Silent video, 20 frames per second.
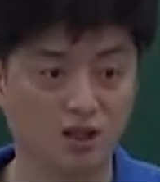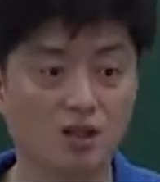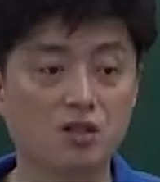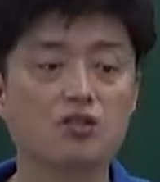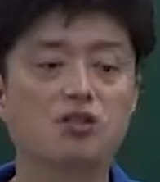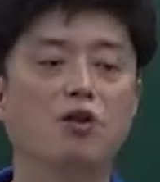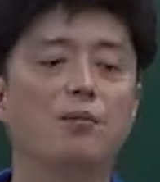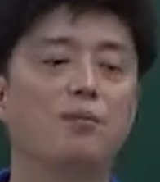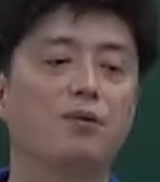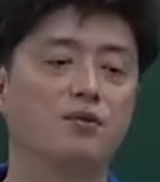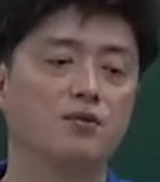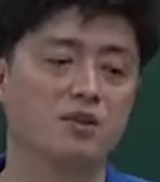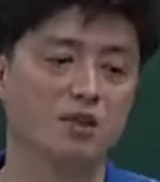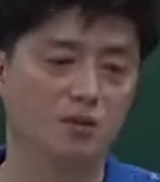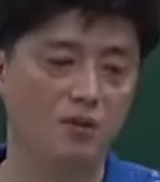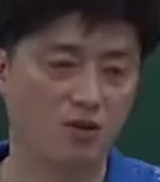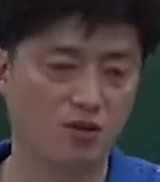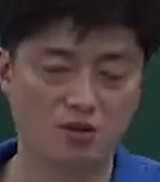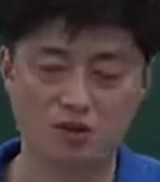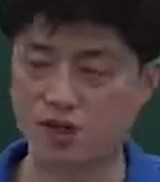첫 번째
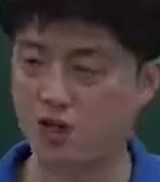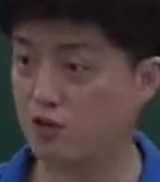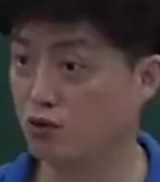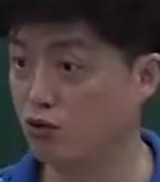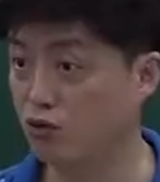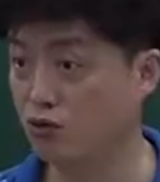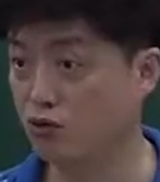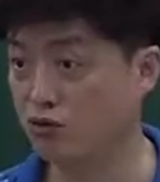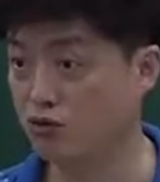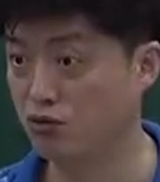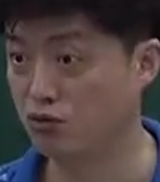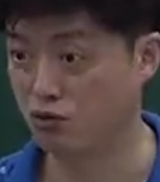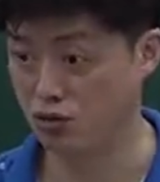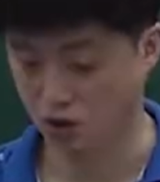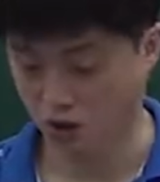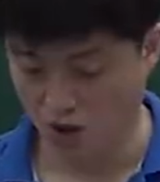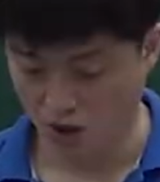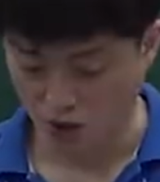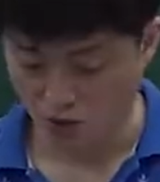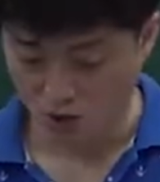명사 류.
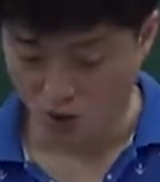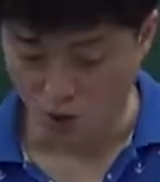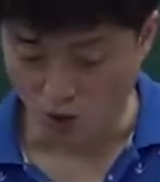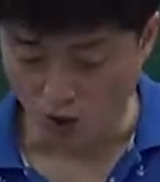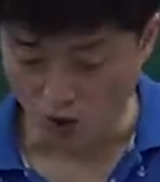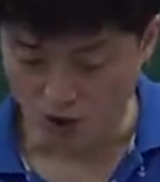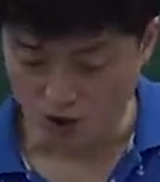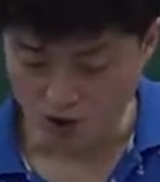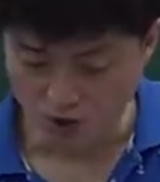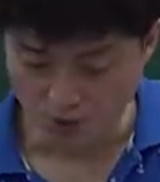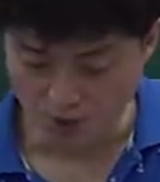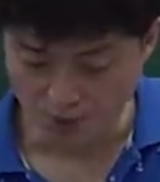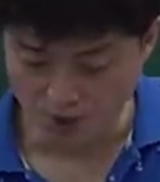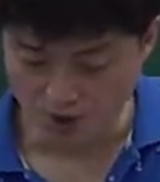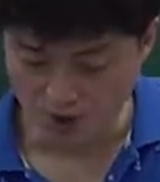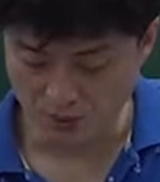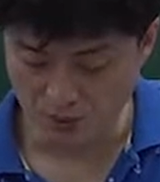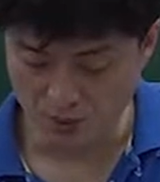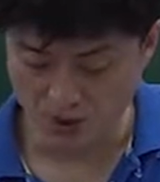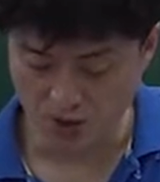원이 첫
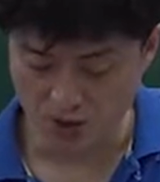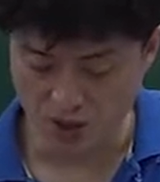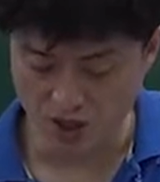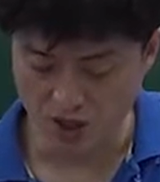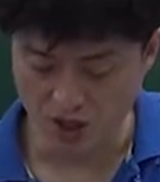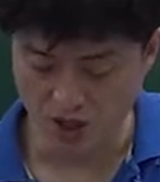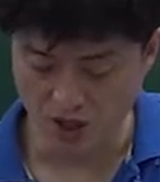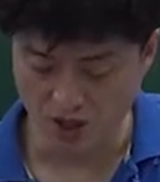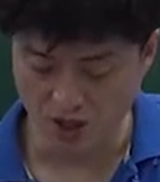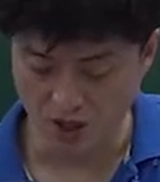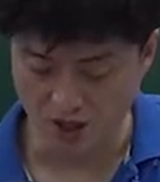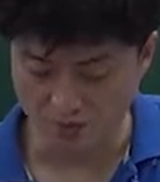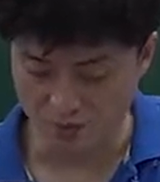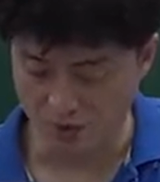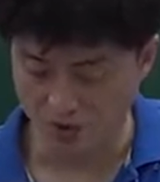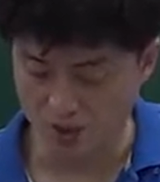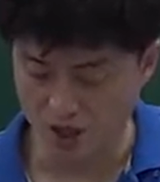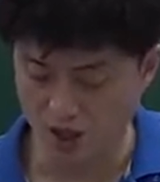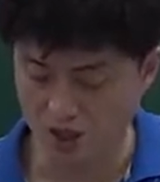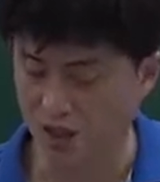번째 명사,
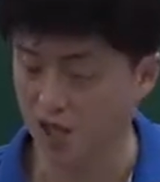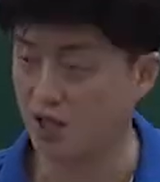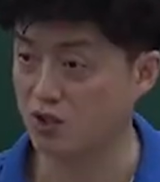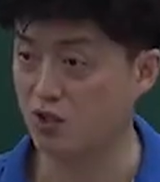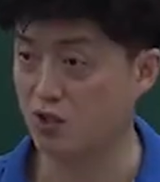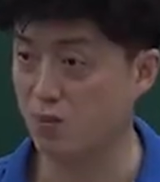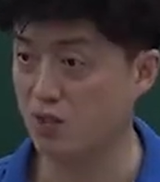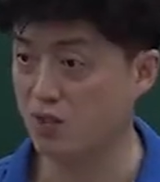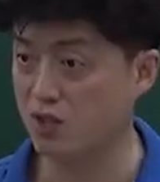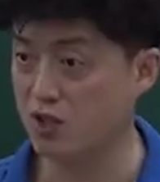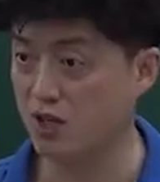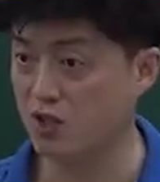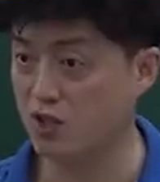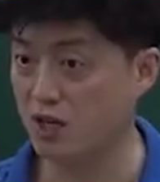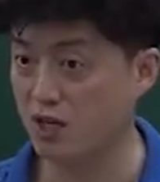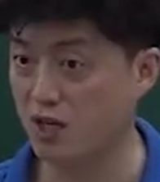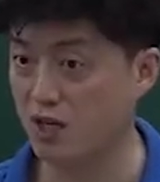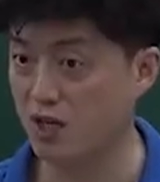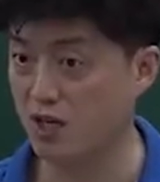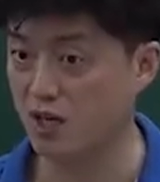대명사, 얘가 첫
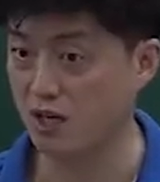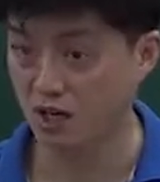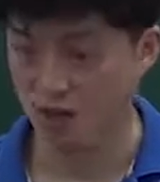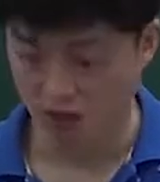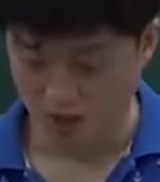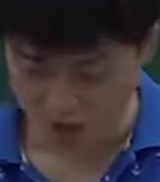번째잖아.